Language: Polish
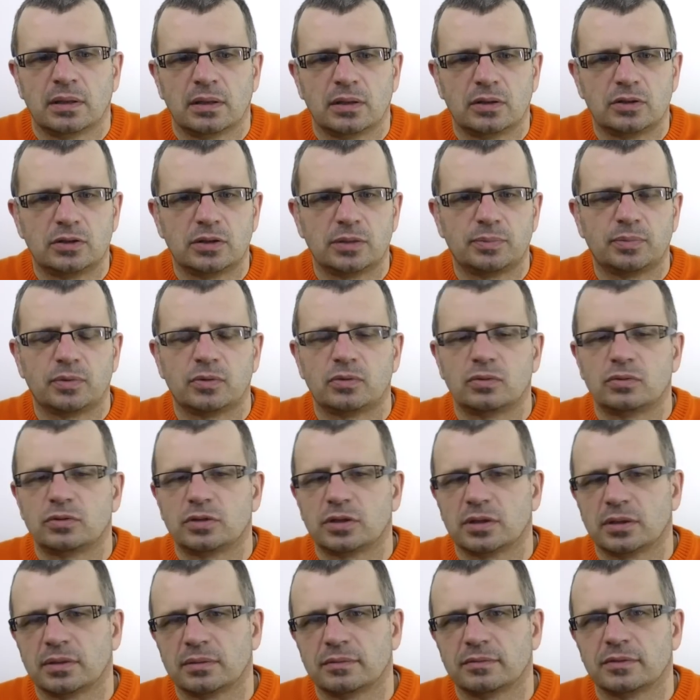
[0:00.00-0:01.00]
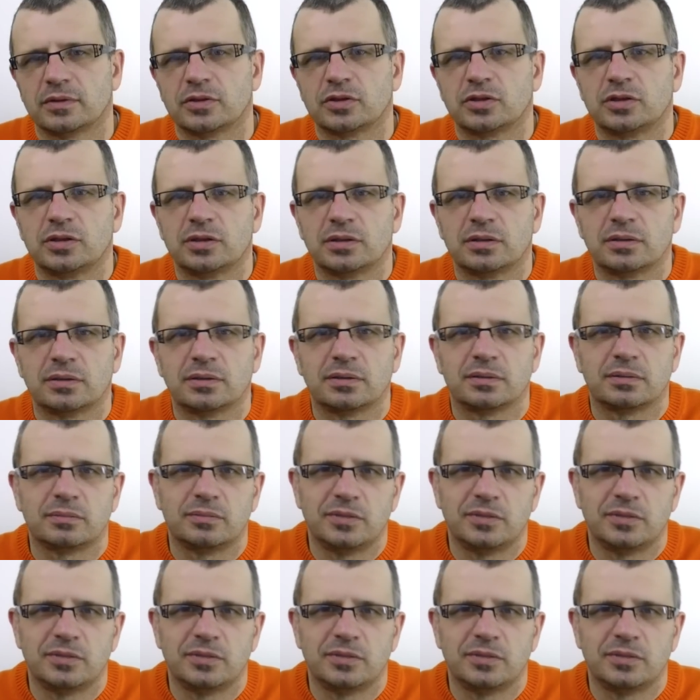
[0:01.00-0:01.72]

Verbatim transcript: gdzie poruszam właśnie